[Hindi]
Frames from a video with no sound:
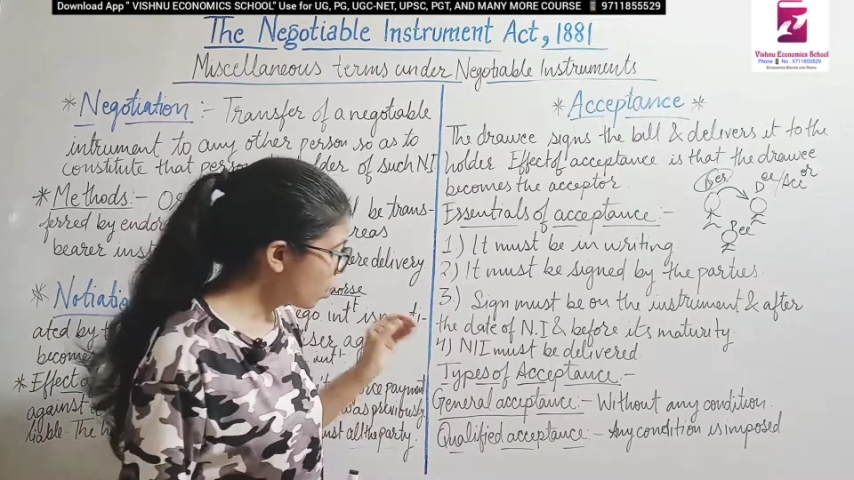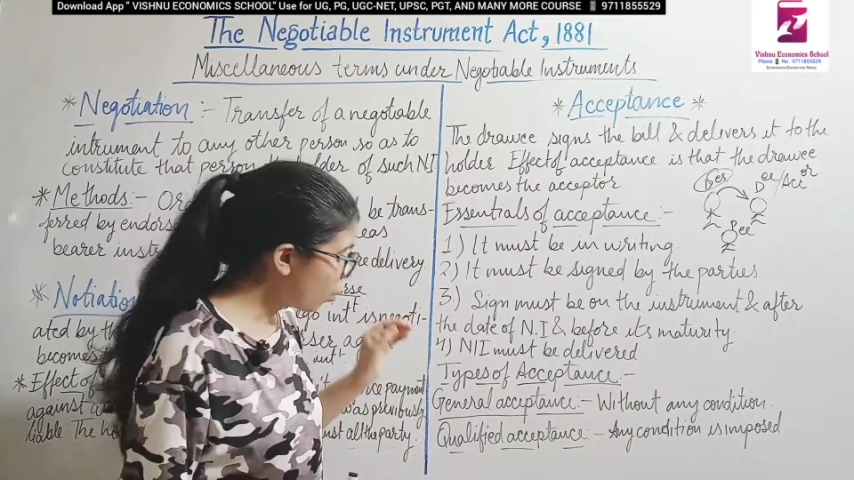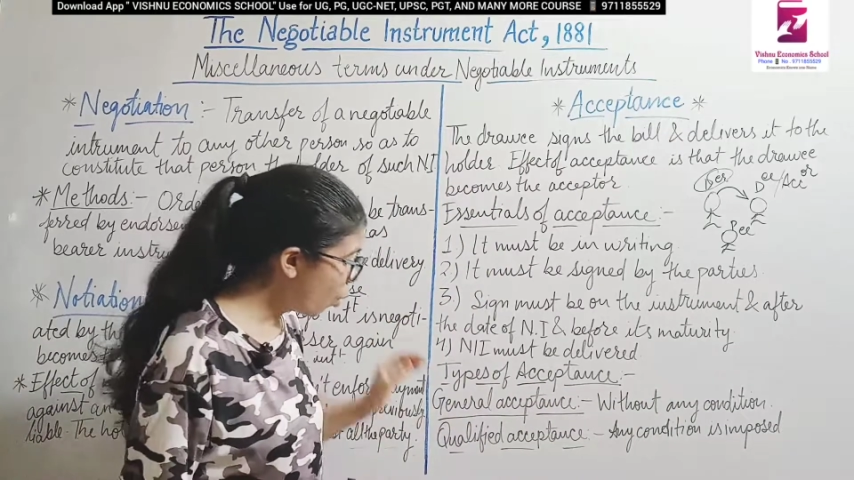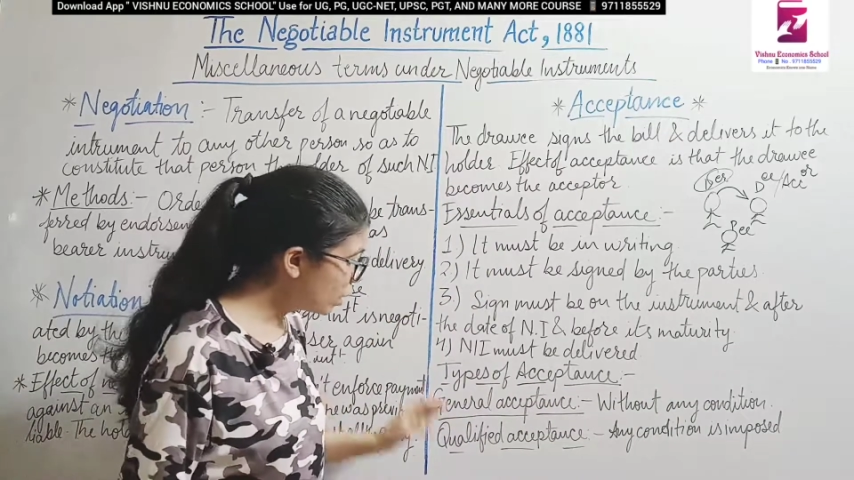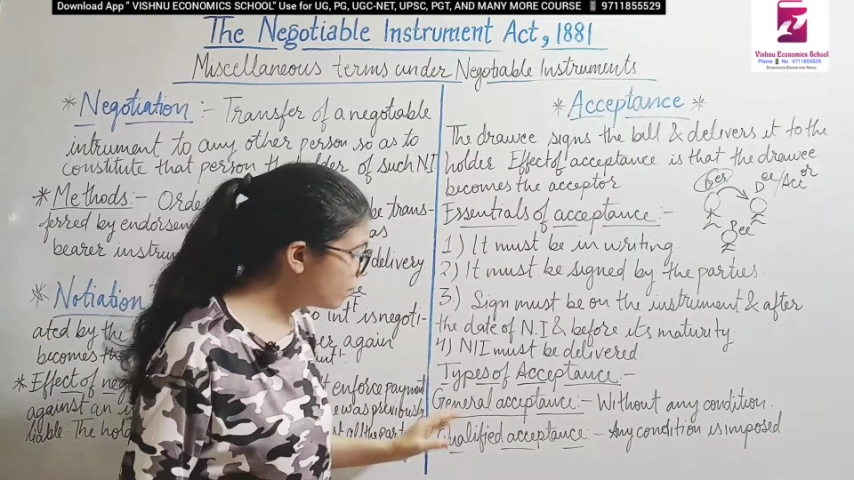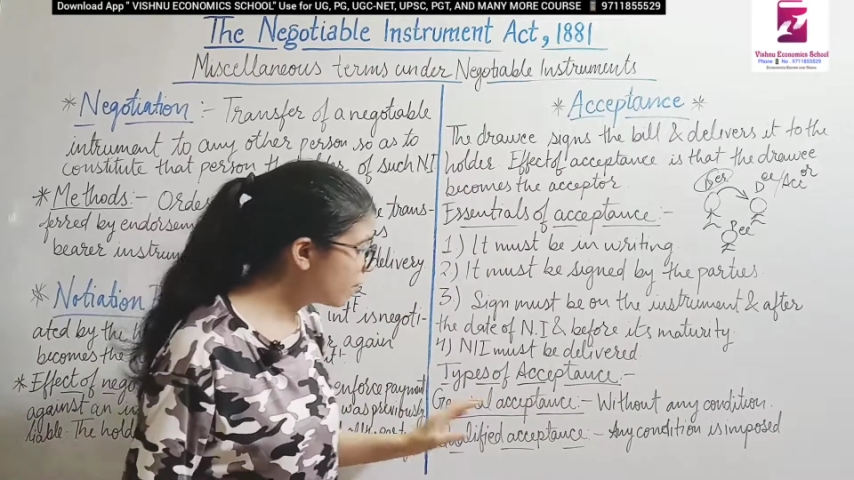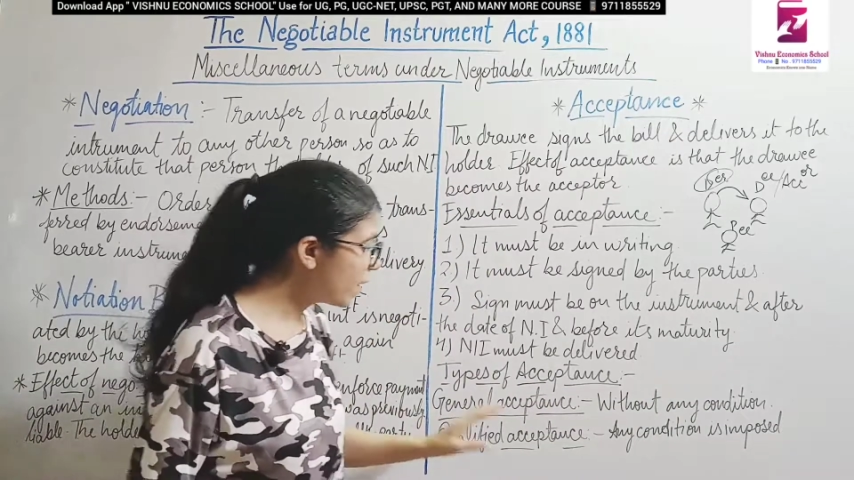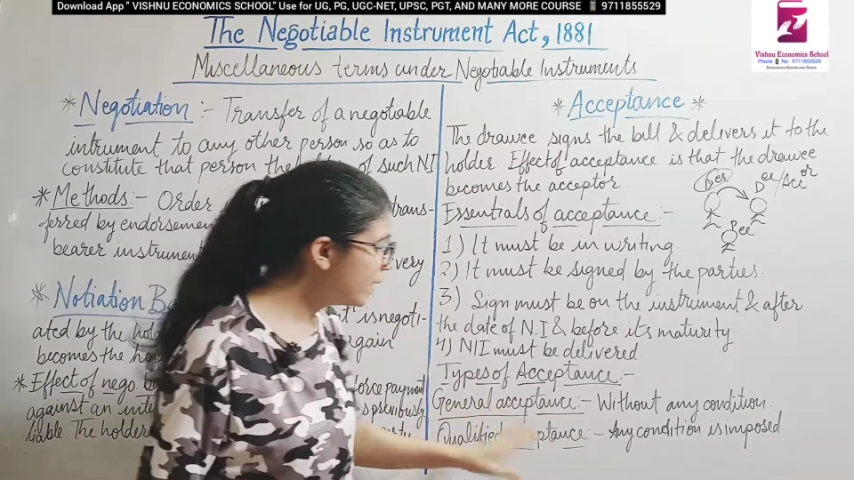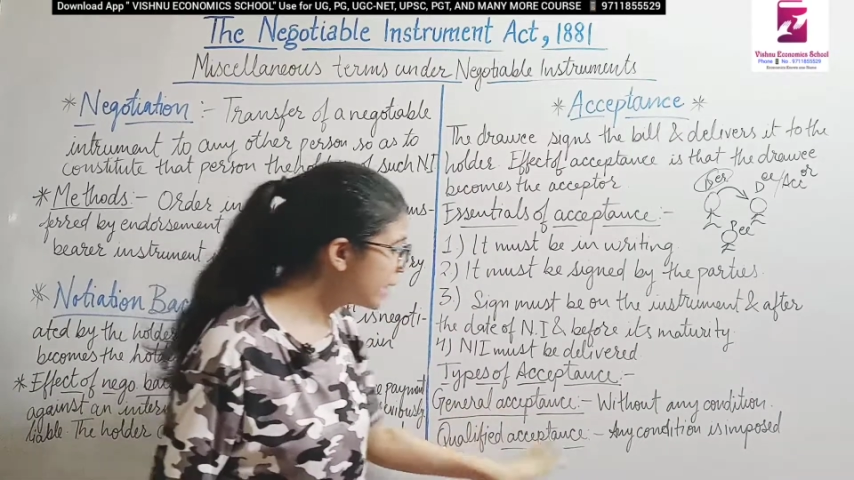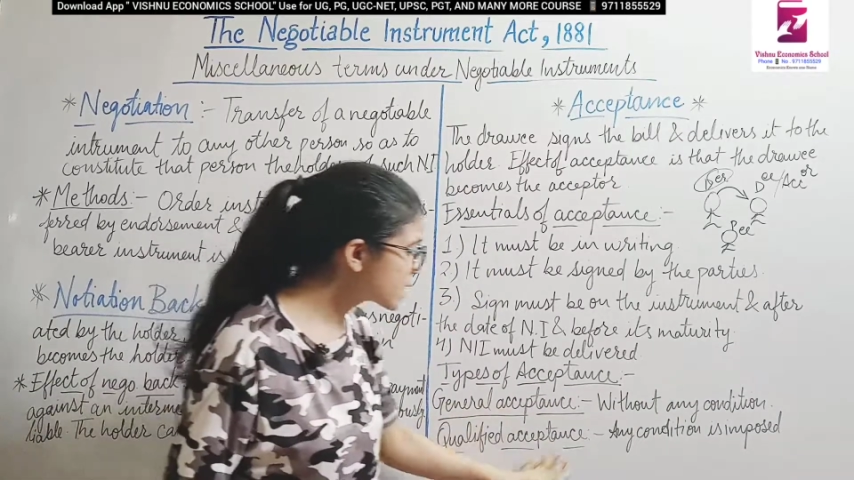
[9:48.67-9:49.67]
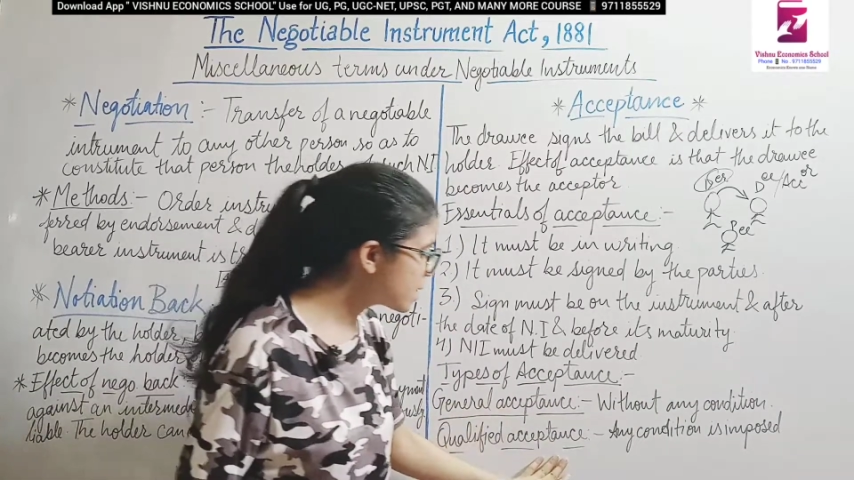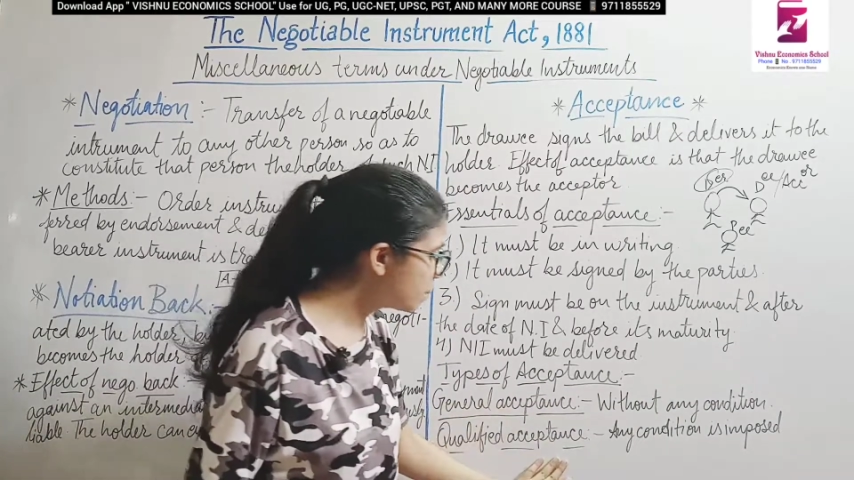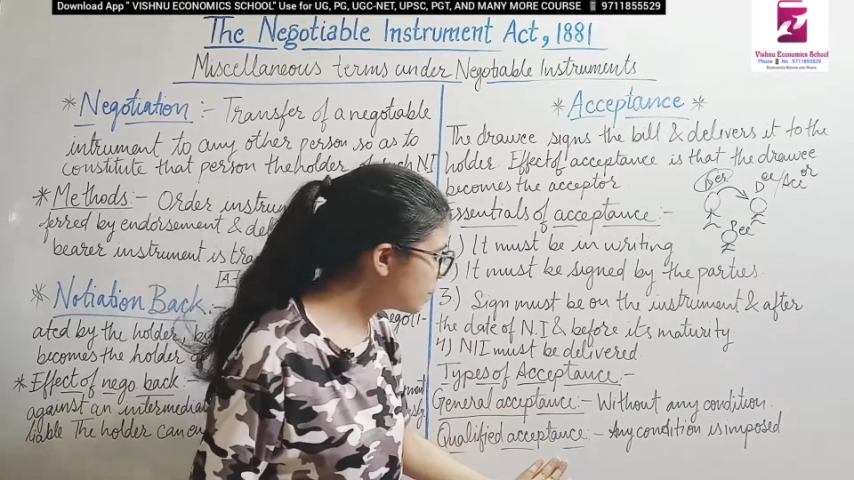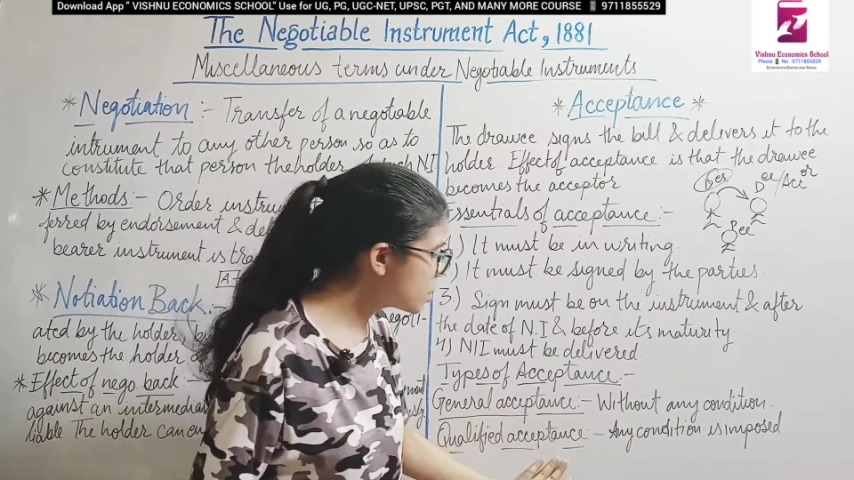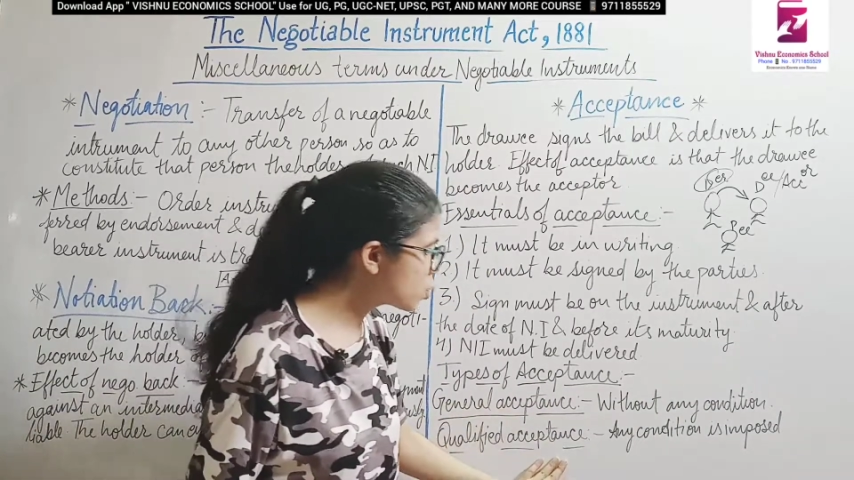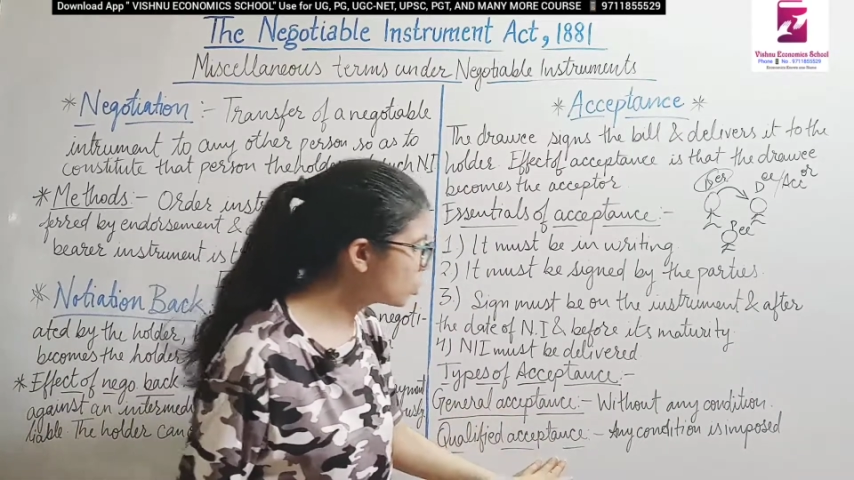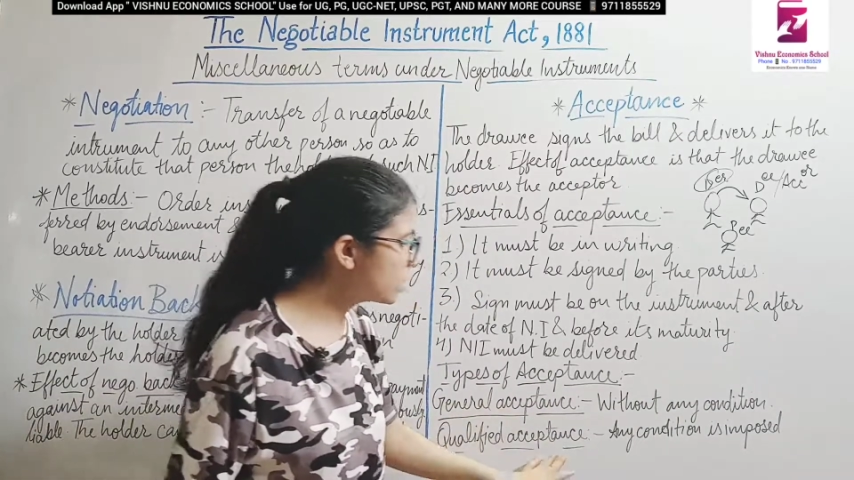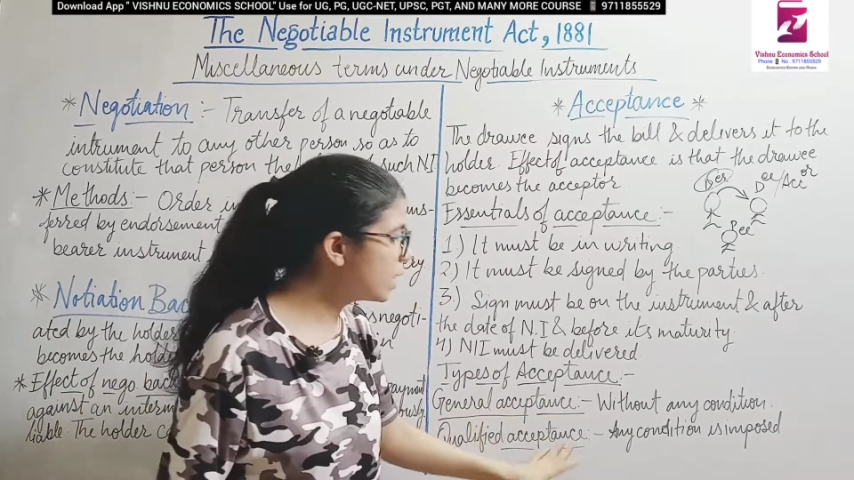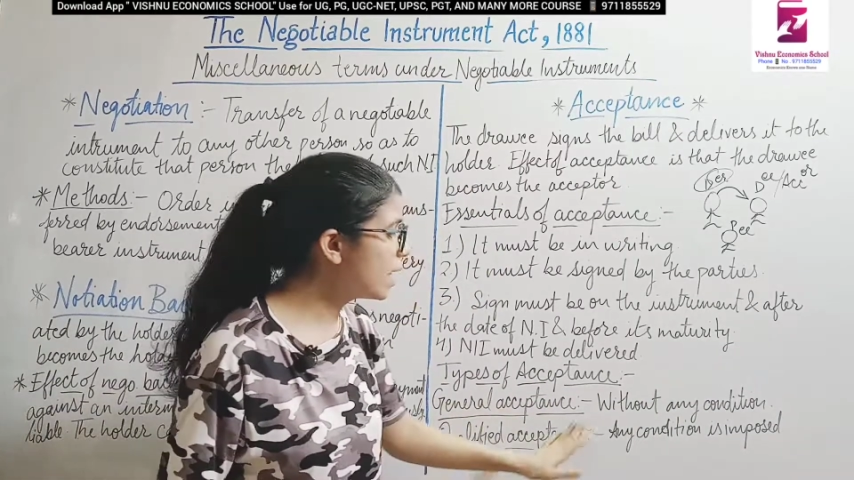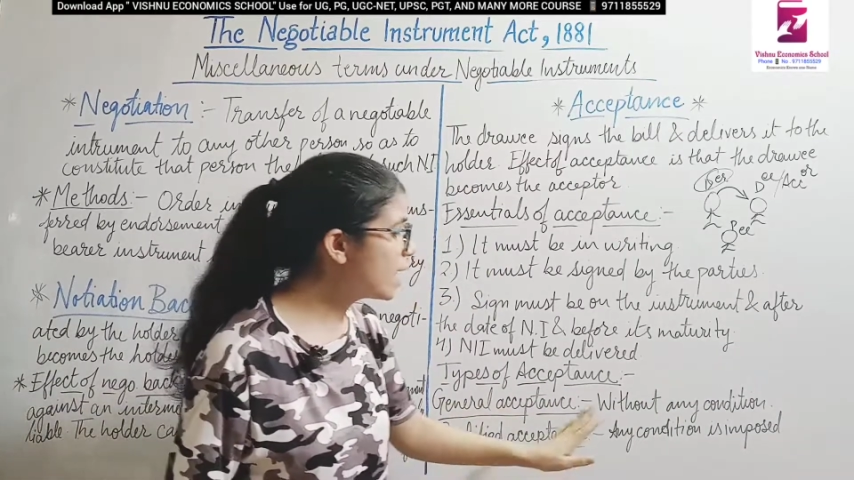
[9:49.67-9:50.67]
क्वालिफाइड एक्सेप्टेंस
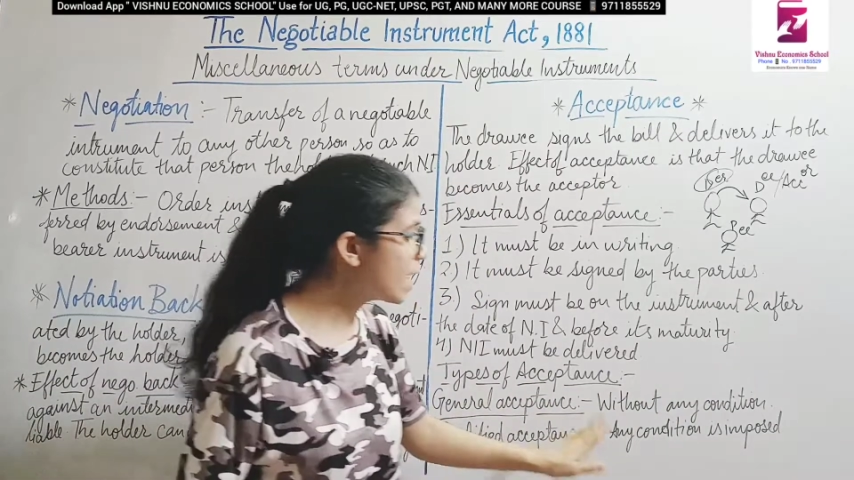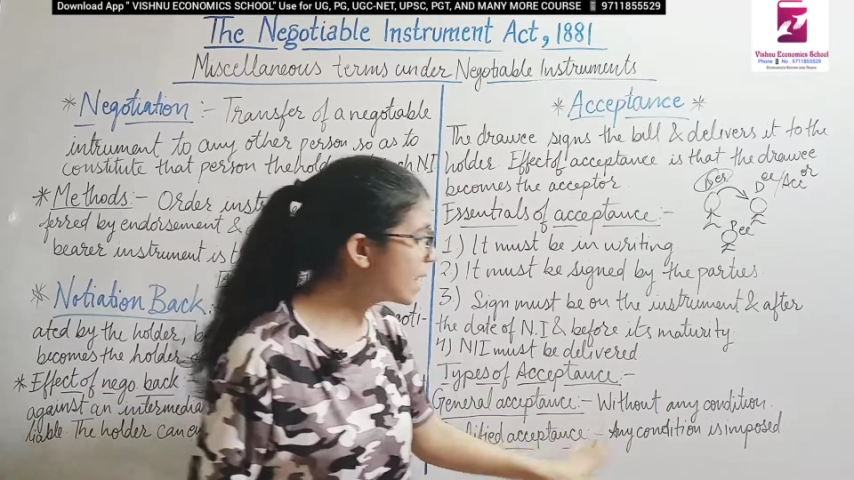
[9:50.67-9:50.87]
होती है